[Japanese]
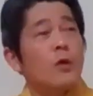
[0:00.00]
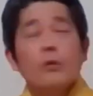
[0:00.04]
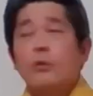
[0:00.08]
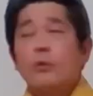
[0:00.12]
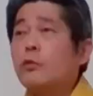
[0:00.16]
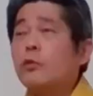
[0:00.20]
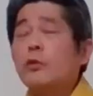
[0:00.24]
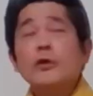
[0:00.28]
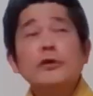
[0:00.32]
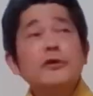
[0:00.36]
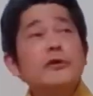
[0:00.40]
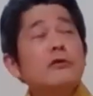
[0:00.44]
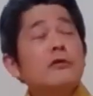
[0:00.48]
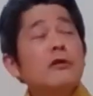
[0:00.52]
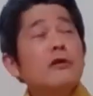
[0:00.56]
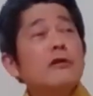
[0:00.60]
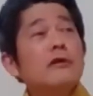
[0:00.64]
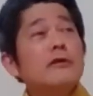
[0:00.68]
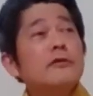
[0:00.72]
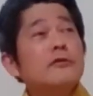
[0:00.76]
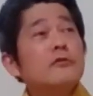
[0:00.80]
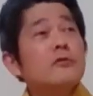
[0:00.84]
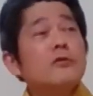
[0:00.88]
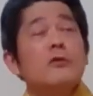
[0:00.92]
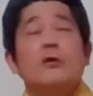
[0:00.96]
俺は一
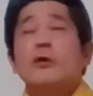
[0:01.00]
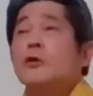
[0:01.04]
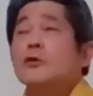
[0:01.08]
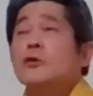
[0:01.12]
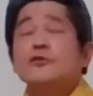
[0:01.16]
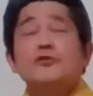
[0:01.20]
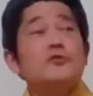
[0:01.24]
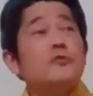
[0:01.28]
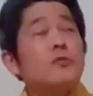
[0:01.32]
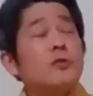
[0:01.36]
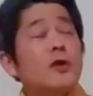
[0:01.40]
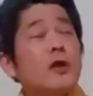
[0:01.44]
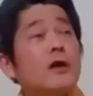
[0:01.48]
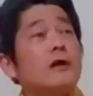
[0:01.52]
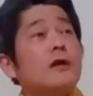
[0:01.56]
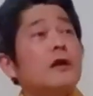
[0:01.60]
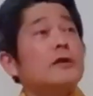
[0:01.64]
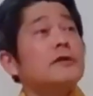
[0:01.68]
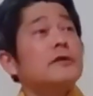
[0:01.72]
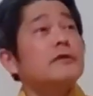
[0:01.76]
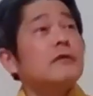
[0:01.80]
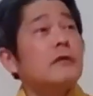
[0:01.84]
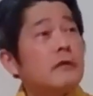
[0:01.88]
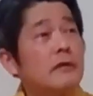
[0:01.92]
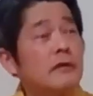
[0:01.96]
回りの壺なん
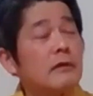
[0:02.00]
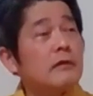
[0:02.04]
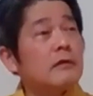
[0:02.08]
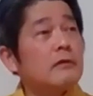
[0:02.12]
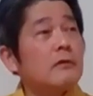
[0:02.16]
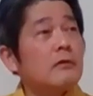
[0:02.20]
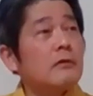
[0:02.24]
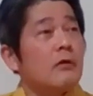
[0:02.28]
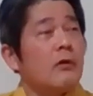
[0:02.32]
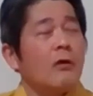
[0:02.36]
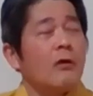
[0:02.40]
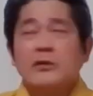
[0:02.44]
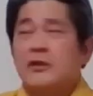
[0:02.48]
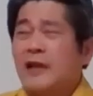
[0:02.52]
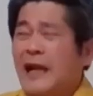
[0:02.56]
かいらねえよ。